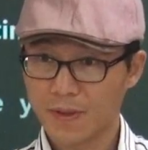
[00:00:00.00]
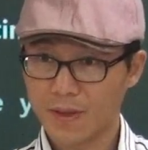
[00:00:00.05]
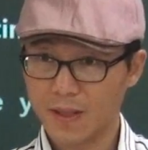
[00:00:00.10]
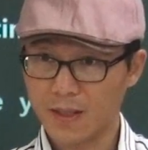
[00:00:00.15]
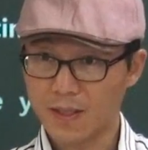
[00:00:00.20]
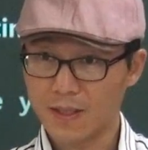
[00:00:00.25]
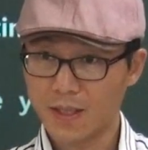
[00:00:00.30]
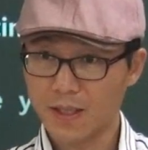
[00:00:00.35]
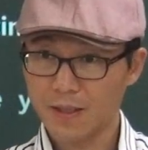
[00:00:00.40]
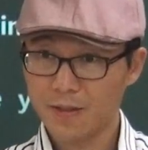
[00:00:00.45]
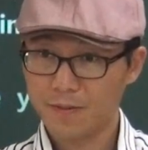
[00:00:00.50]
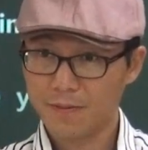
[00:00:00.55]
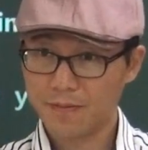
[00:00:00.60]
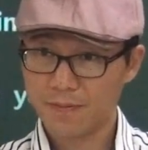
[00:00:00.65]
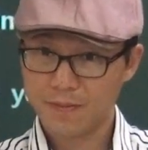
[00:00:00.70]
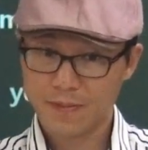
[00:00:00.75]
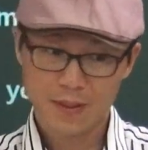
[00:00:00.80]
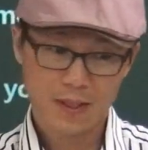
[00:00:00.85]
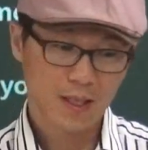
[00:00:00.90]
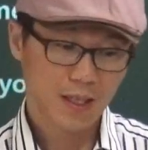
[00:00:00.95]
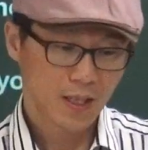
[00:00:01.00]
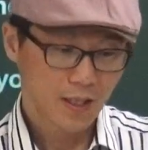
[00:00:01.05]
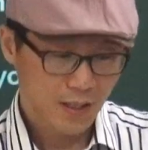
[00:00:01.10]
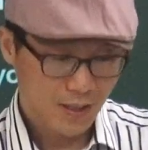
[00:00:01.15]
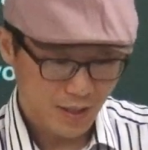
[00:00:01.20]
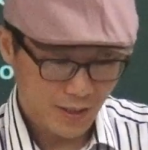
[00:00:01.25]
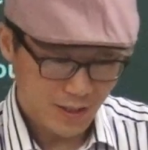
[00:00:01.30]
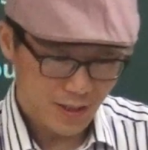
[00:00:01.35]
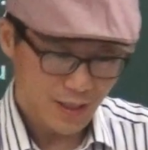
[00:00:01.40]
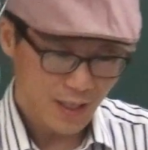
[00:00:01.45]
됐어?
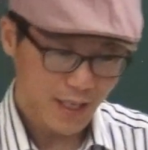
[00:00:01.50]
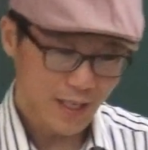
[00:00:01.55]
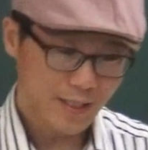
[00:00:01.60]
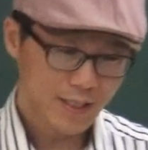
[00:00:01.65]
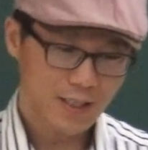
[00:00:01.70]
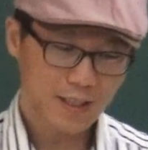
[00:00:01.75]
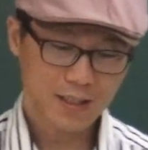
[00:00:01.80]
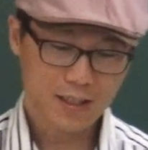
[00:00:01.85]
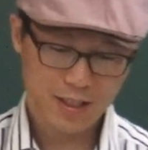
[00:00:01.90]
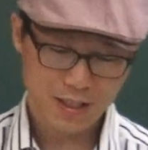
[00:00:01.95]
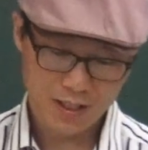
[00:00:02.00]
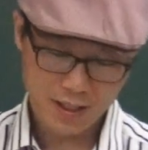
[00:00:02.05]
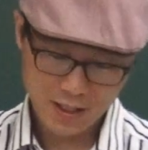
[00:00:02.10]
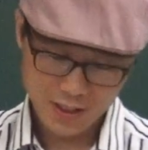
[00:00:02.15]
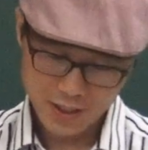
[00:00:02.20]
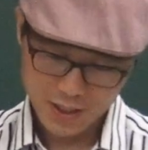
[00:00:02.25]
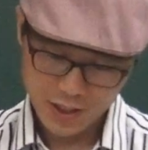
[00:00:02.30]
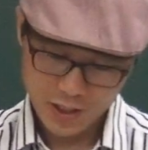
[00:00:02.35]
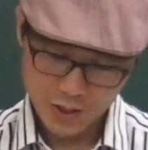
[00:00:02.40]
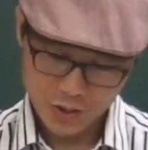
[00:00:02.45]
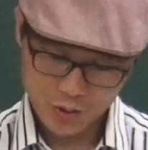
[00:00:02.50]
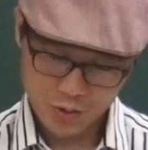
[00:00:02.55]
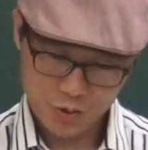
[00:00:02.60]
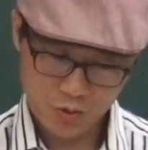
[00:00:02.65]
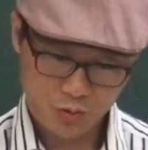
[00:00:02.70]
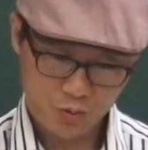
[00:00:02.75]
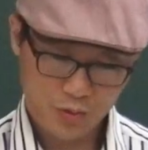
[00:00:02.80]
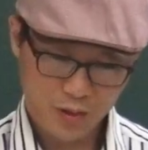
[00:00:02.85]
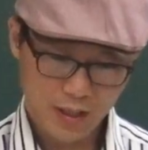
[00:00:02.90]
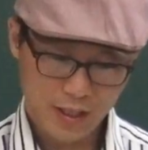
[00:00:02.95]
글을 해석이
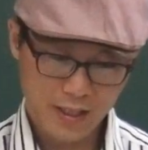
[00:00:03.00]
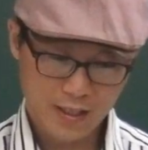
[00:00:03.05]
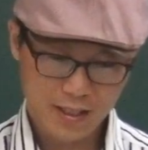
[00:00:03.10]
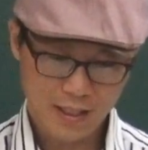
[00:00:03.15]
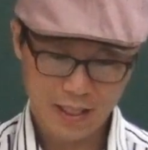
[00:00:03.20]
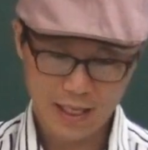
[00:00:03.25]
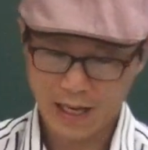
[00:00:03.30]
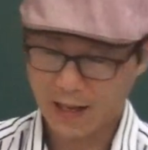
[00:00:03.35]
중간에 잘